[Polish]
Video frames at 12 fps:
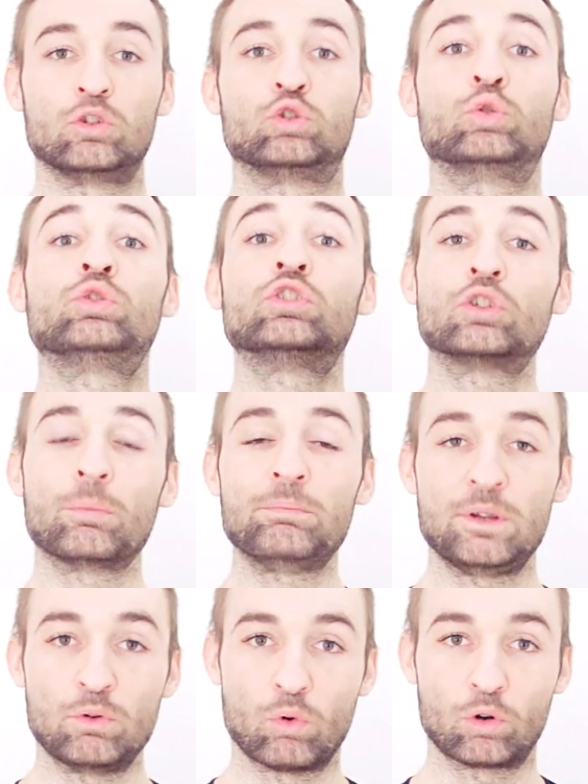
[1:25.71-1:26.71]
czuć tą
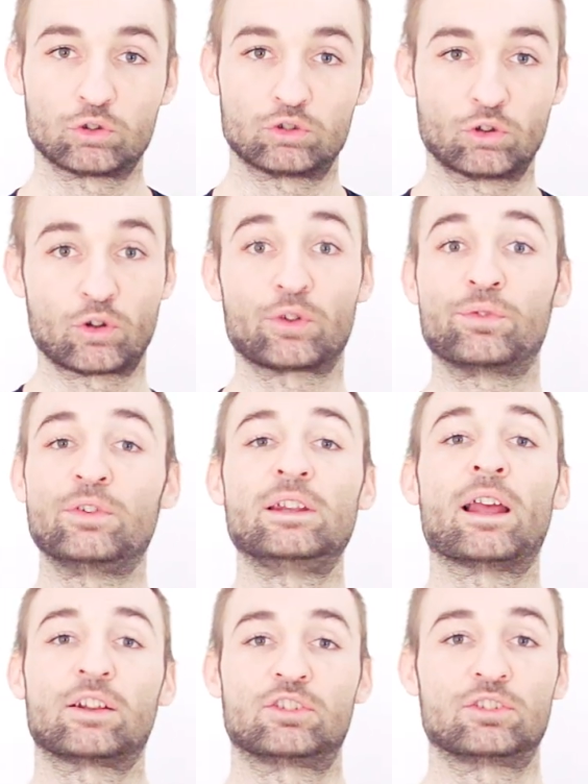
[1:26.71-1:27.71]
miłość,
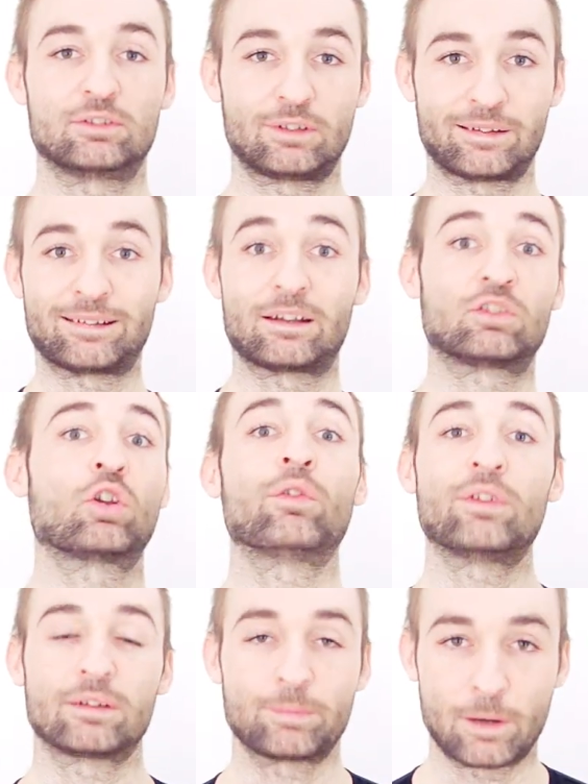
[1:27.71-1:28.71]
rozwijać te
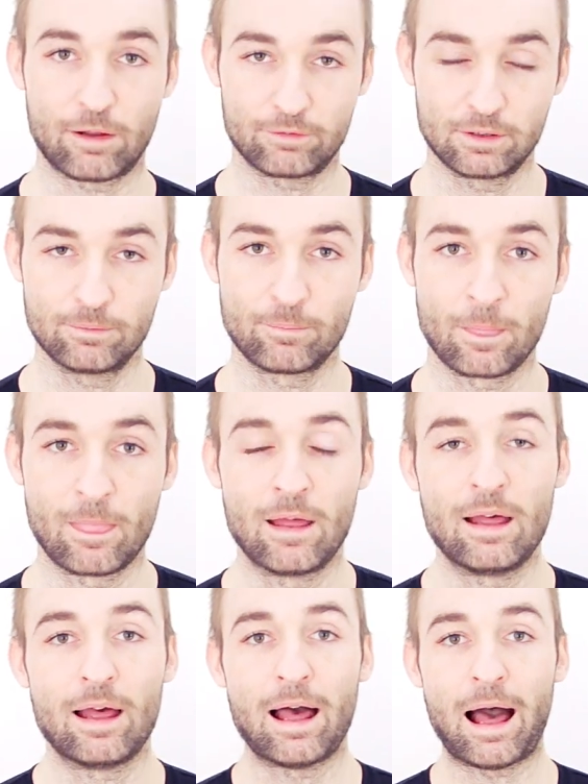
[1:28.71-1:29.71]
sercowe sprawy,
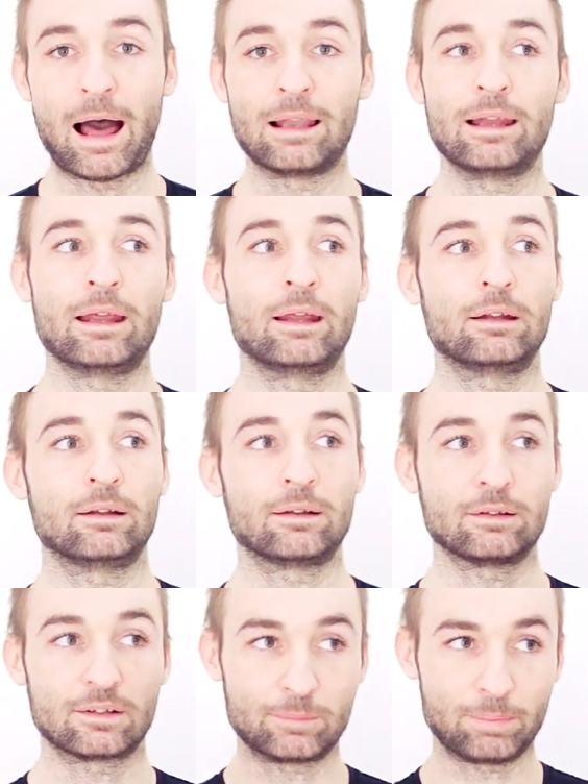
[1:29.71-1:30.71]
ale
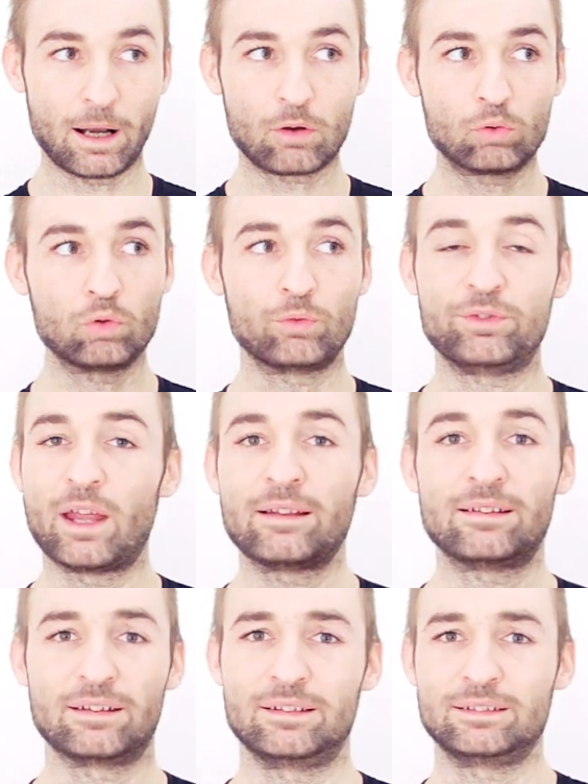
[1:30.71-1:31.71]
z braku
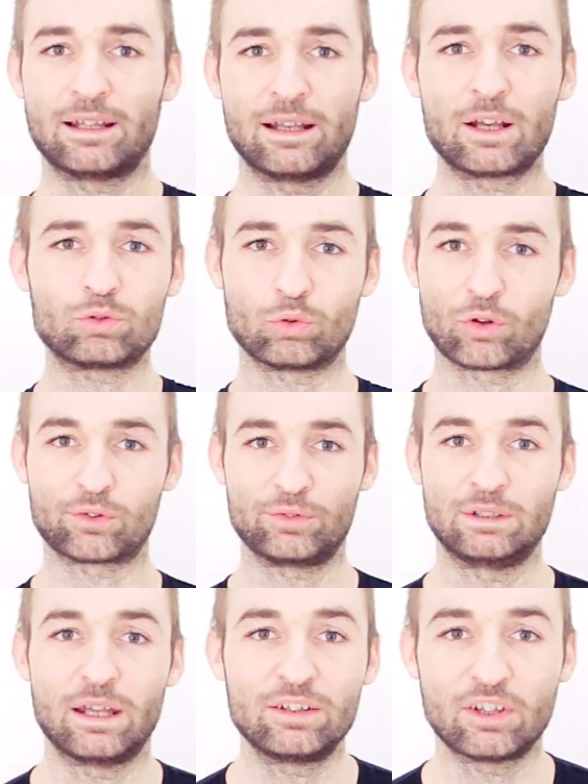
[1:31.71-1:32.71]
wiedzy, intelektu,
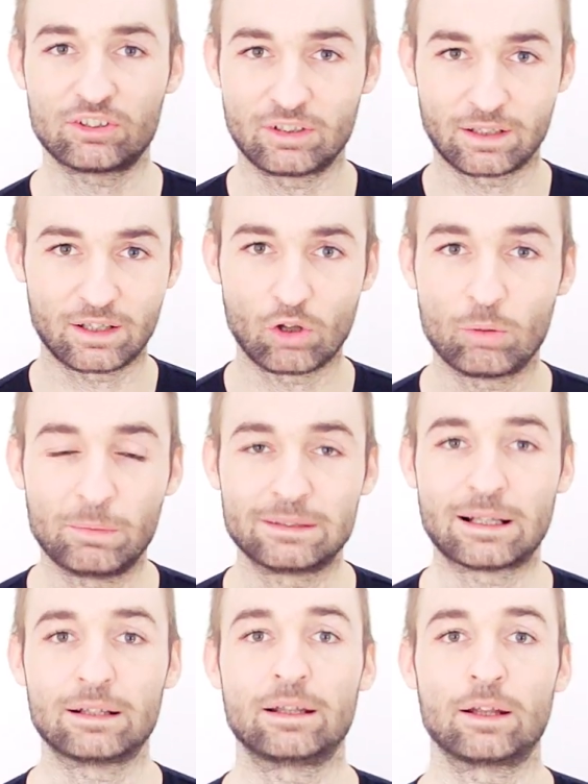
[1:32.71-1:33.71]
rozwinięcia się takiego
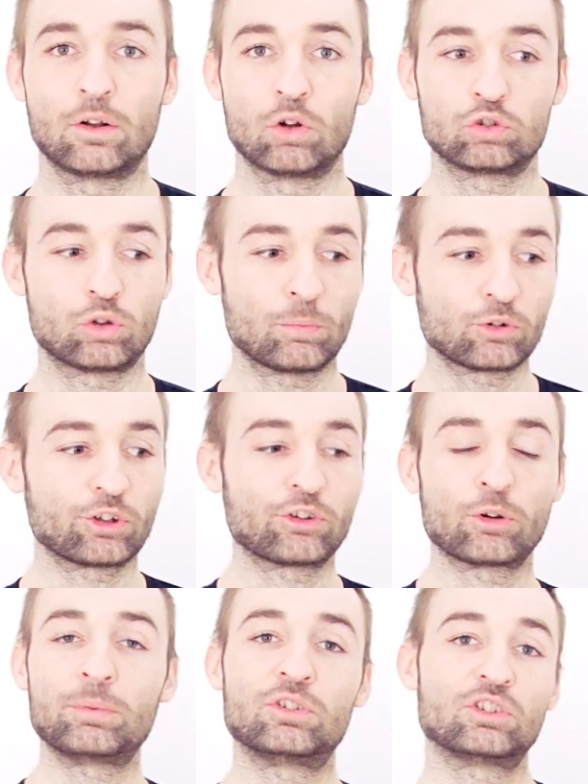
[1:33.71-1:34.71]
mentalnego, to może
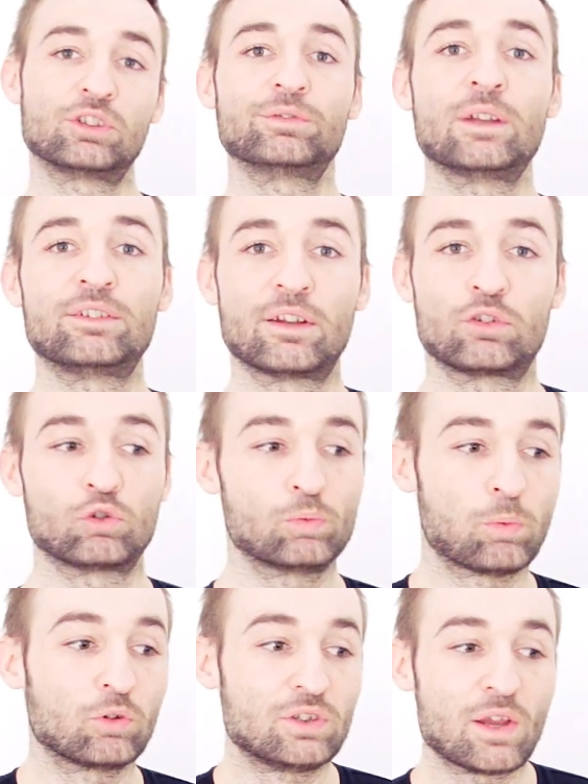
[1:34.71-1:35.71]
zrobić krzywdę dziecku,
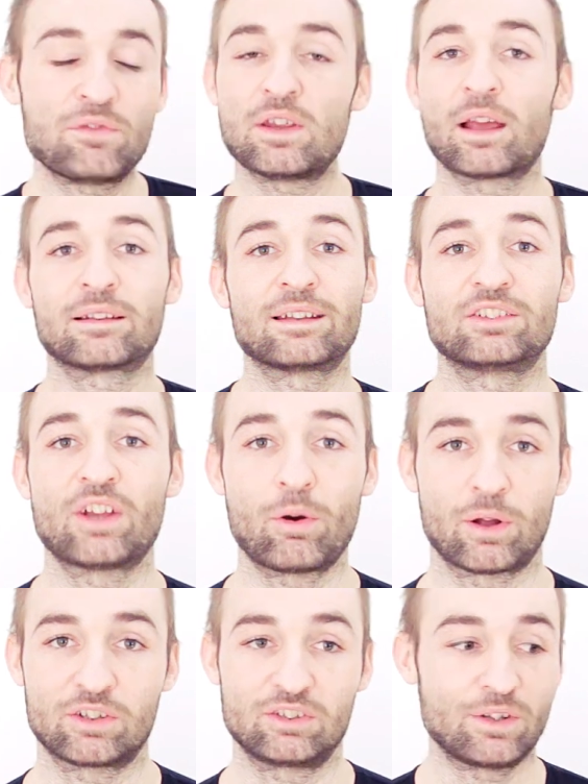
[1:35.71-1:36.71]
bo nie wie jak
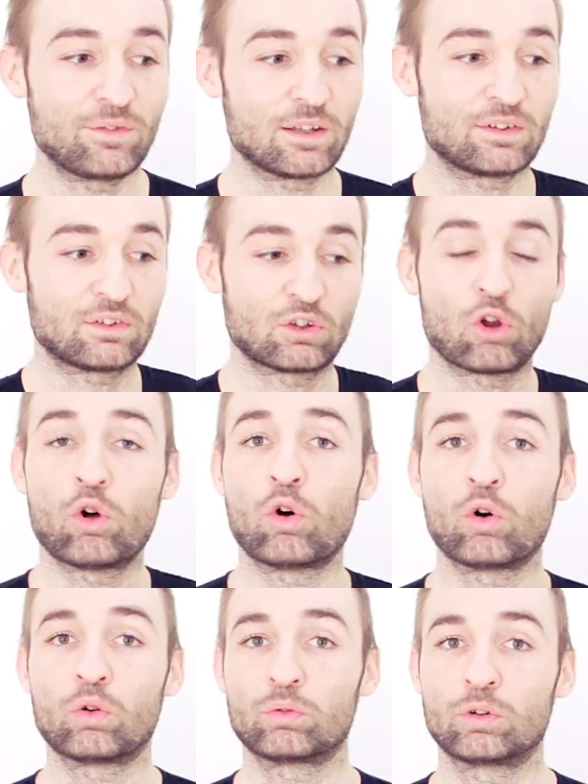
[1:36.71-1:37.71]
zadziałać, nie wie
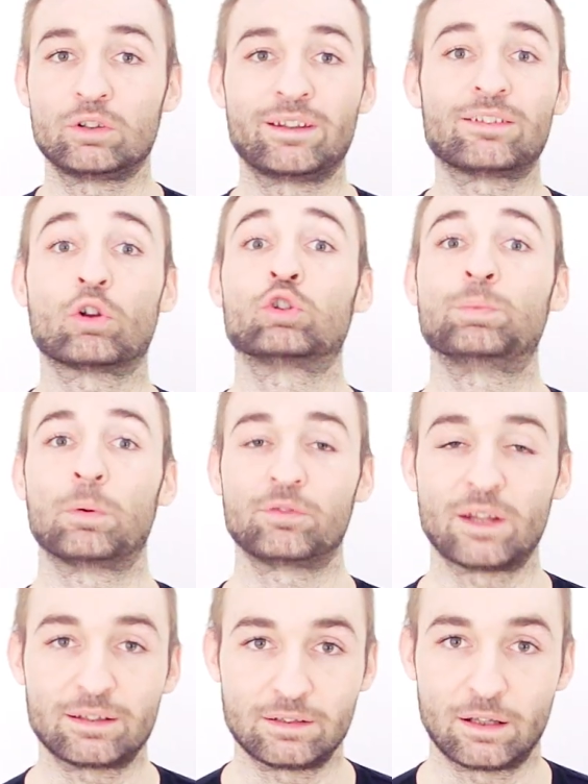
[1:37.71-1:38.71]
co jest
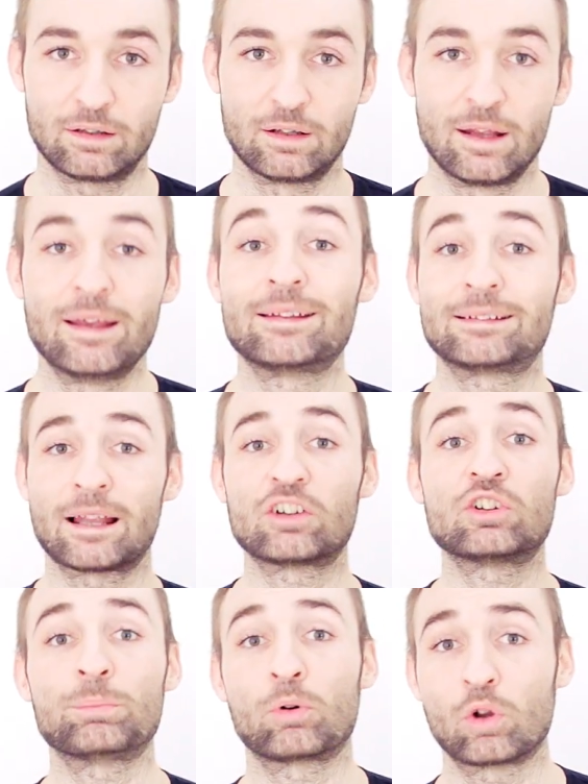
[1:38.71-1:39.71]
odpowiednie.
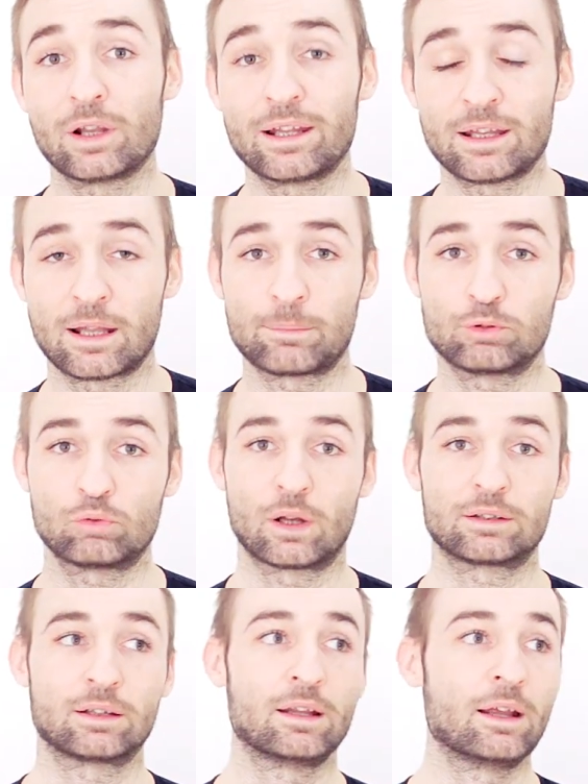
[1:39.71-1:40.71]
Starsze pokolenia na
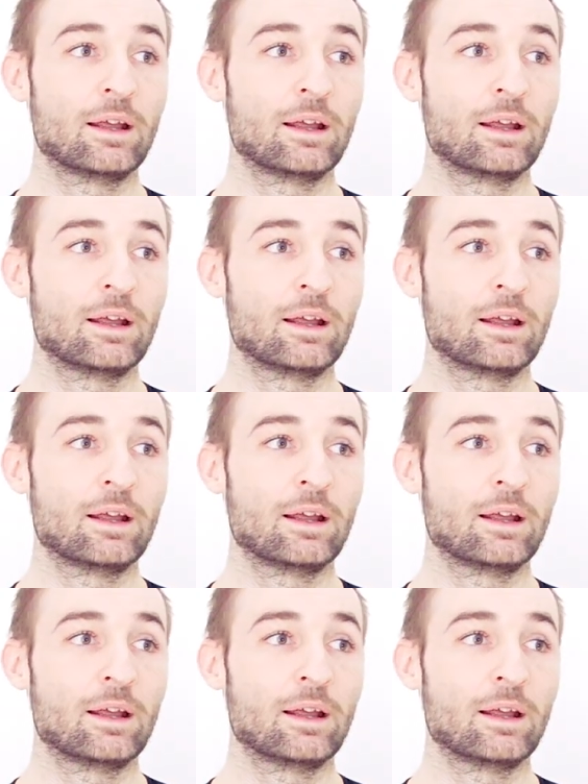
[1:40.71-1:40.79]
przykład.